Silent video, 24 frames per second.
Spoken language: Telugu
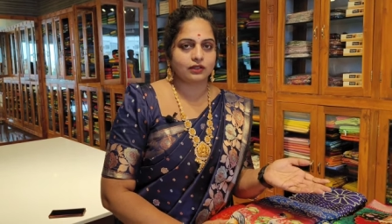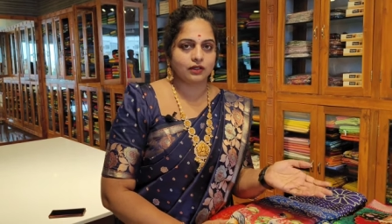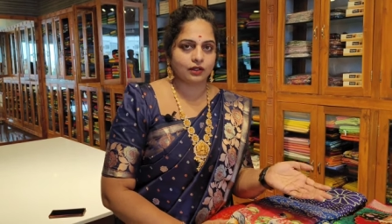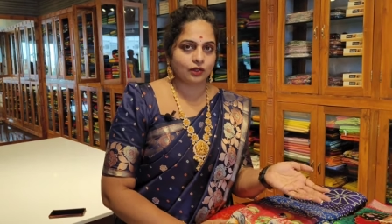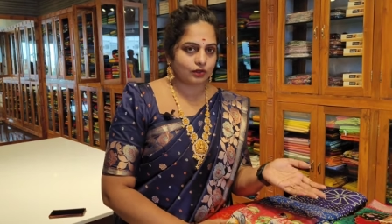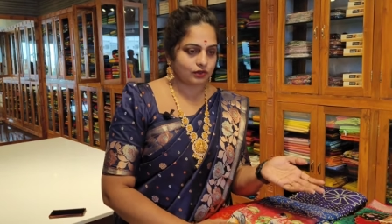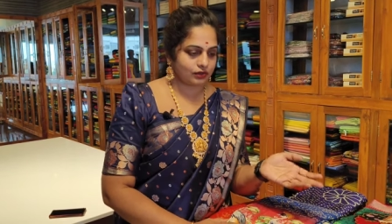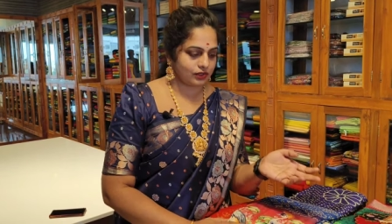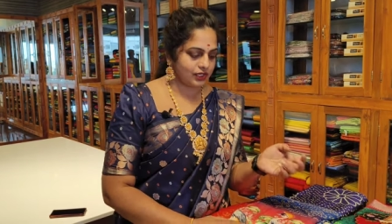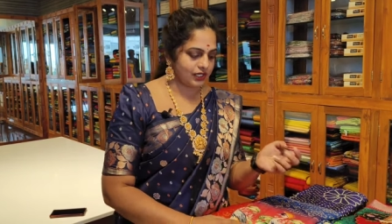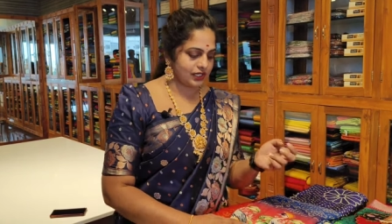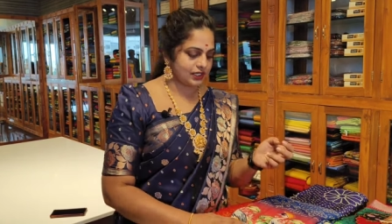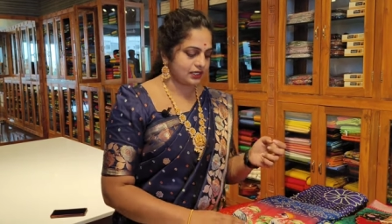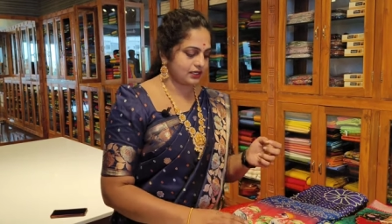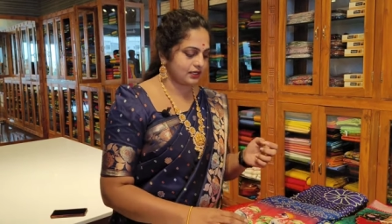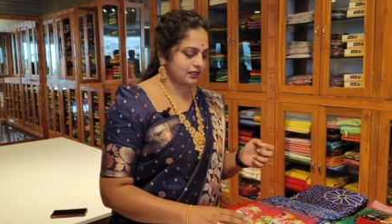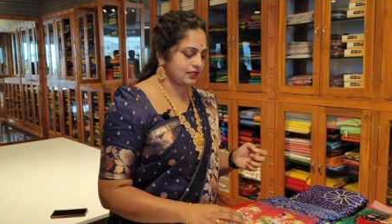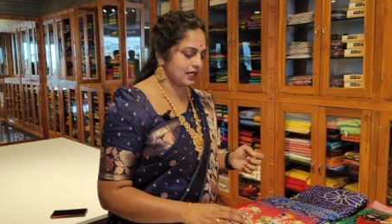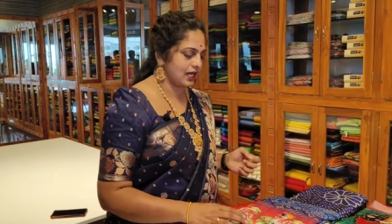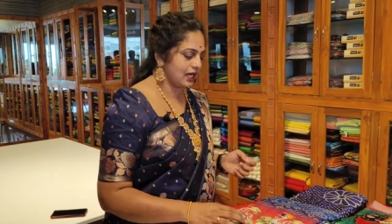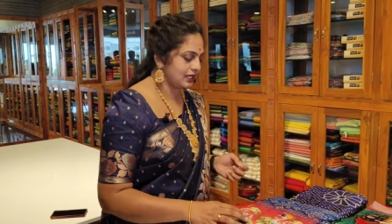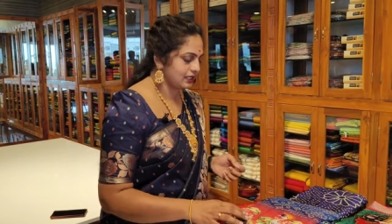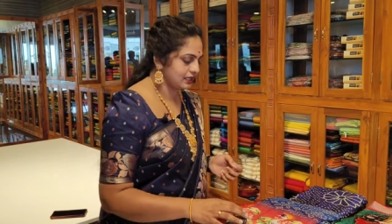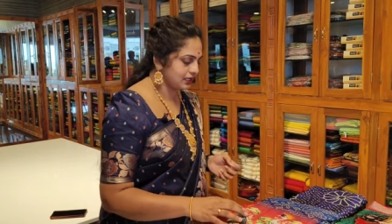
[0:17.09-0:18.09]
లో చేసిన
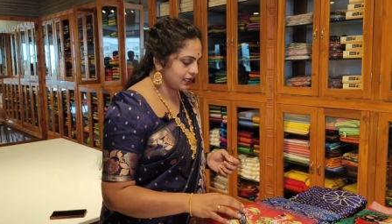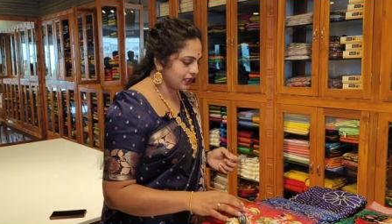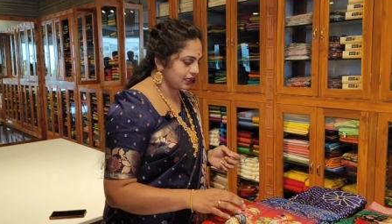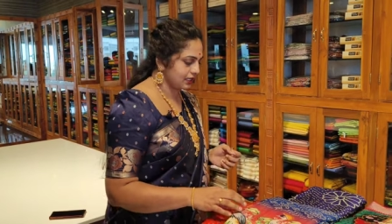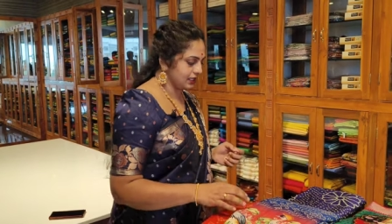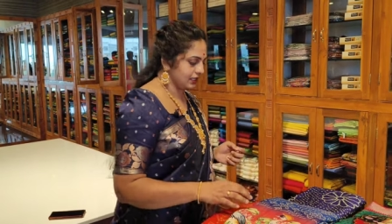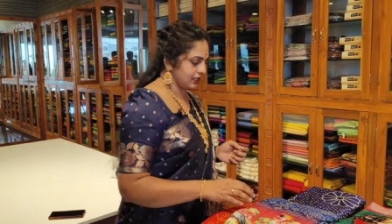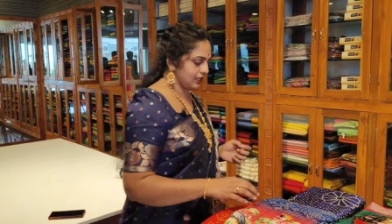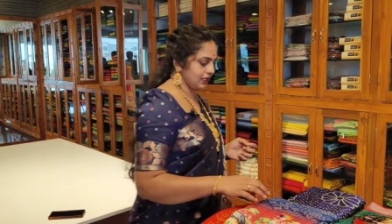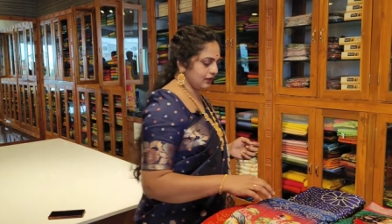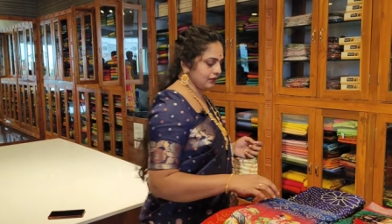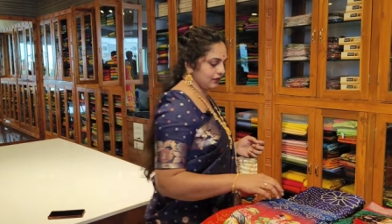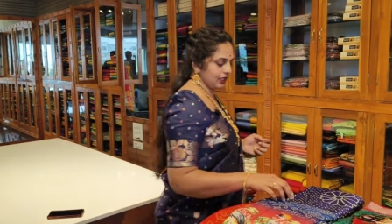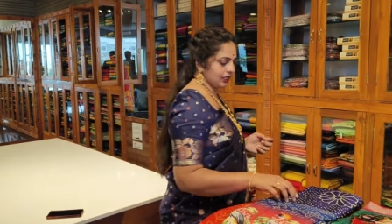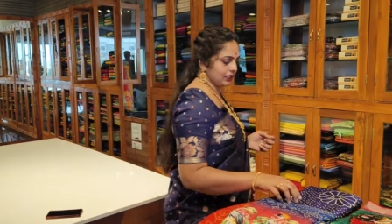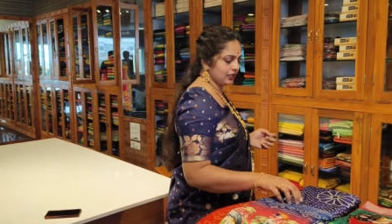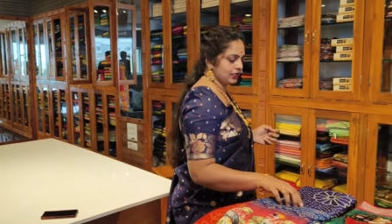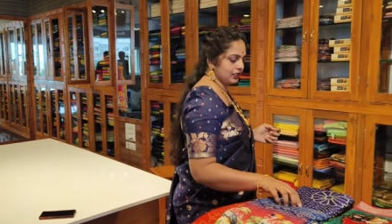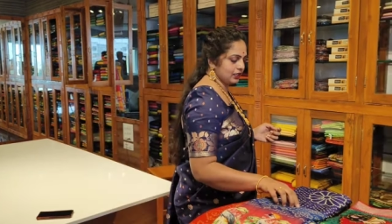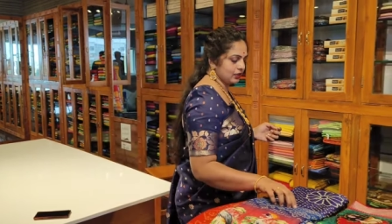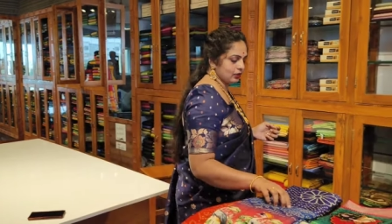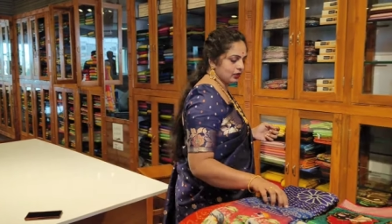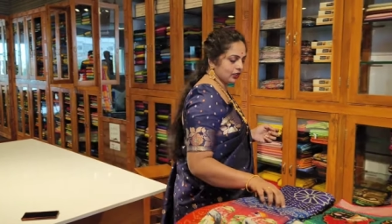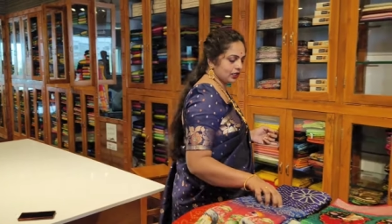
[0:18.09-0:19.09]
శారీస్ అండి
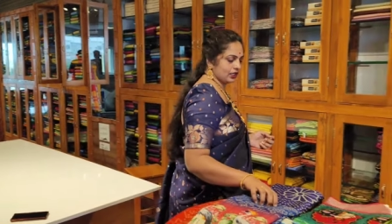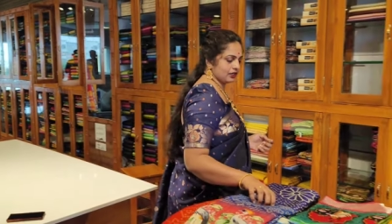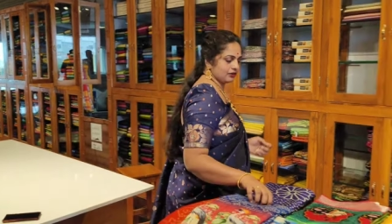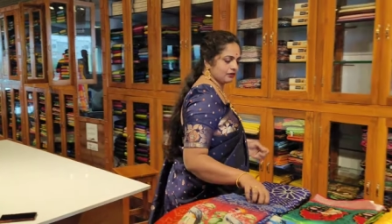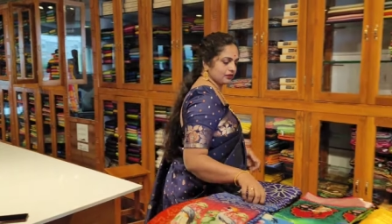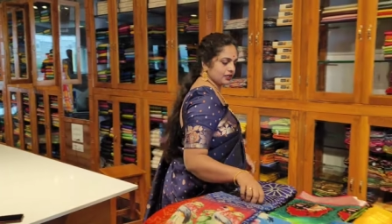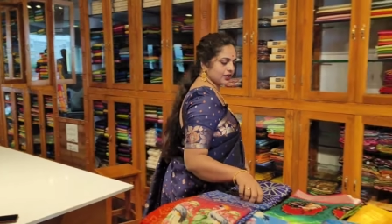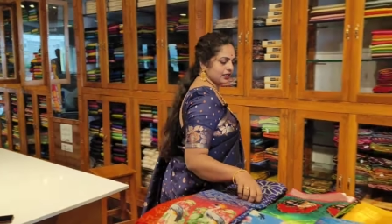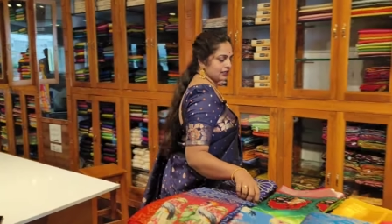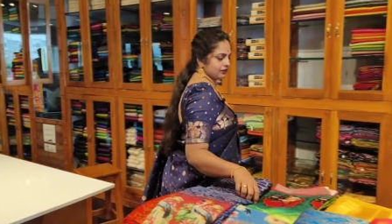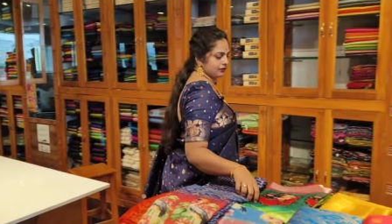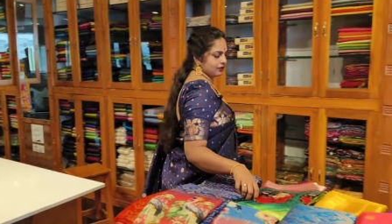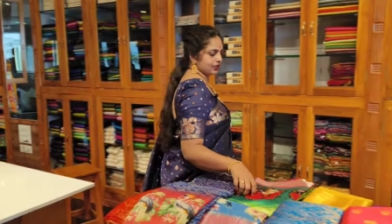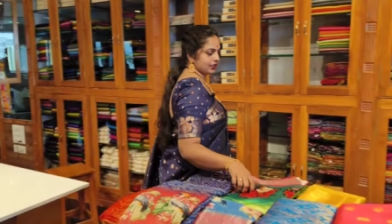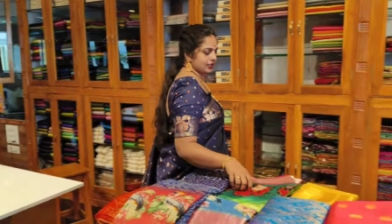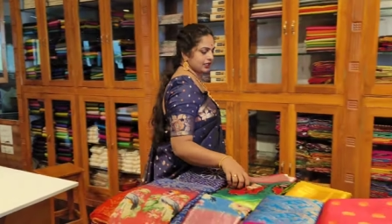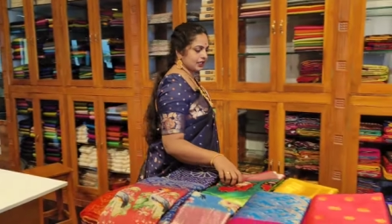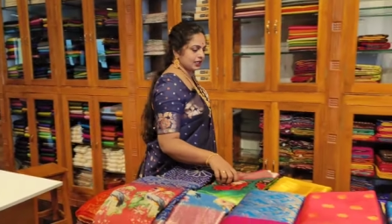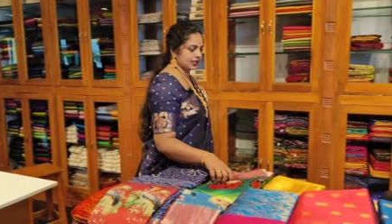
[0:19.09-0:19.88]
ఇవన్నీ కూడా డిఫరెంట్ డిఫరెంట్